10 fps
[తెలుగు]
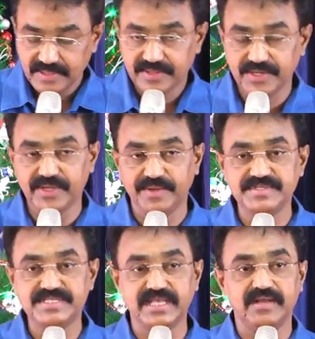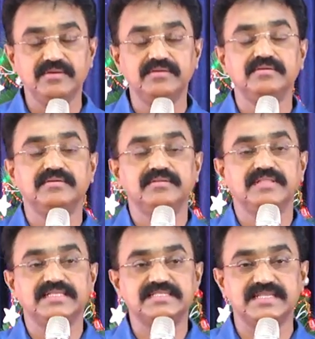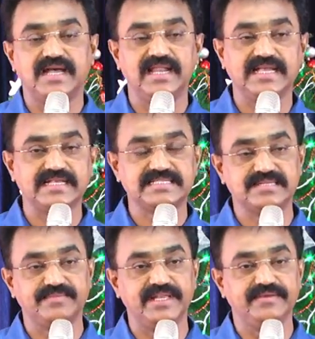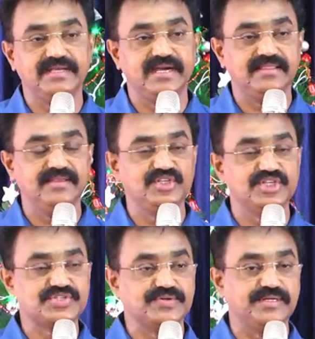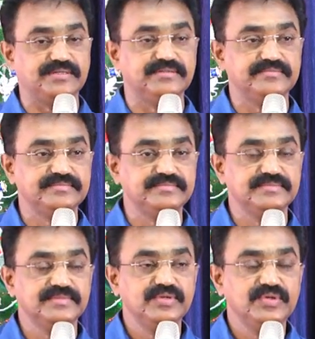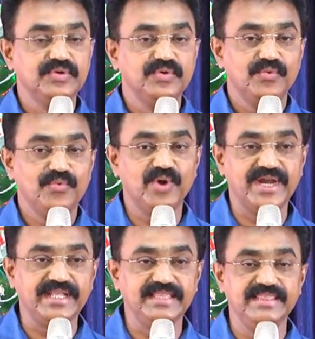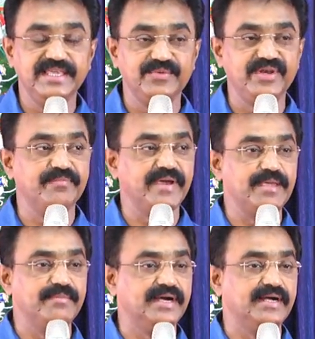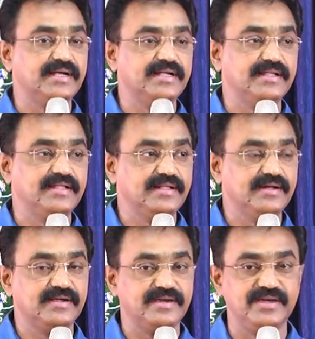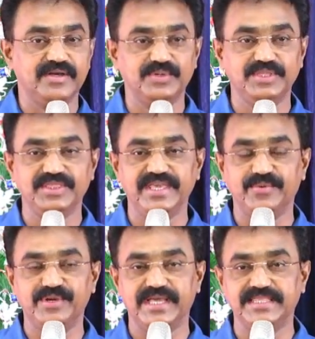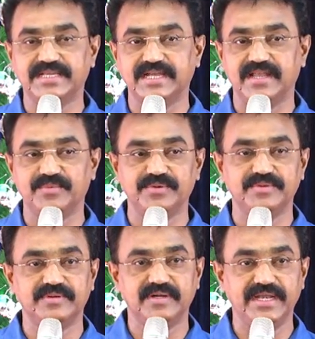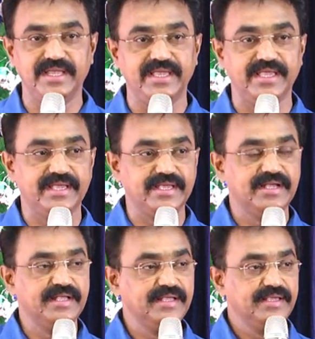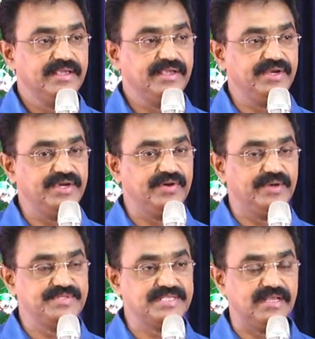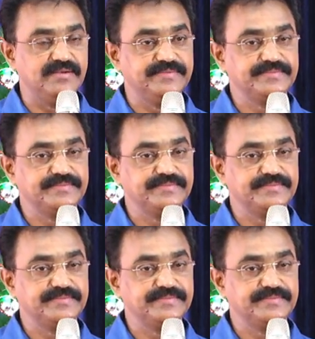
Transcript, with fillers: రెండు అంశాలు చాలా కష్టమైనవి అర్థం చేసుకోవటం ఒకటి దేవుని మహిమ రెండవది దేవుని అధికారము అనే ఈ రెండు అంశాలు